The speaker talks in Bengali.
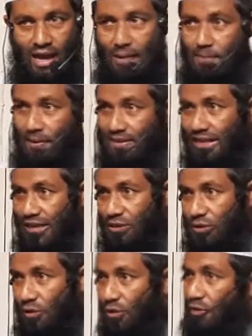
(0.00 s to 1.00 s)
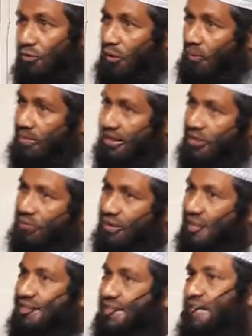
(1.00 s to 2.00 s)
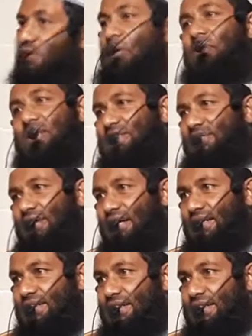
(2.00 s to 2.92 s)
আপনার দায়িত্ব হলো কবিরা গোনা থেকে ক্ষমা চাওয়া